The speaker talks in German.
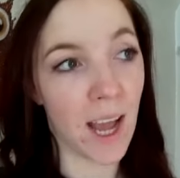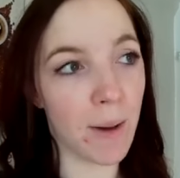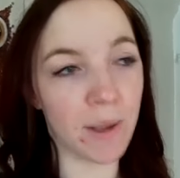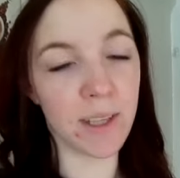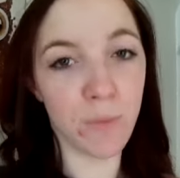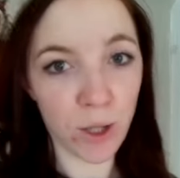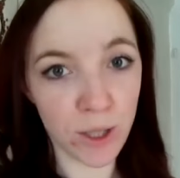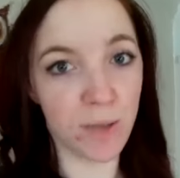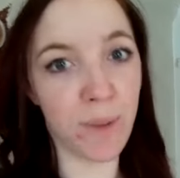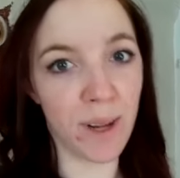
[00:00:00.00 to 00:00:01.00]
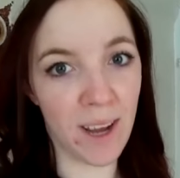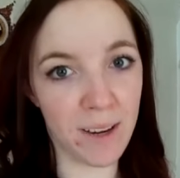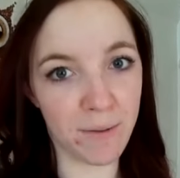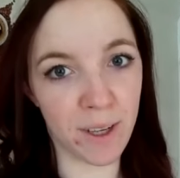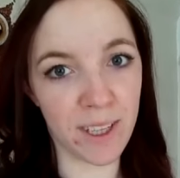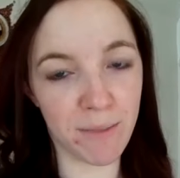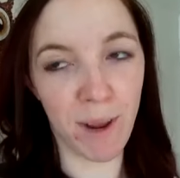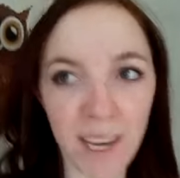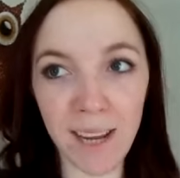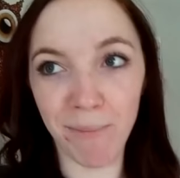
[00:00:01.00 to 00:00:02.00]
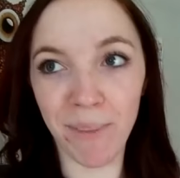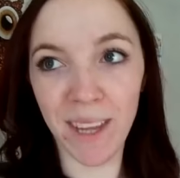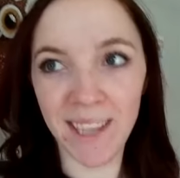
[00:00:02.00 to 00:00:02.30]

Aber ich möchte die Pille einfach nicht mehr nehmen.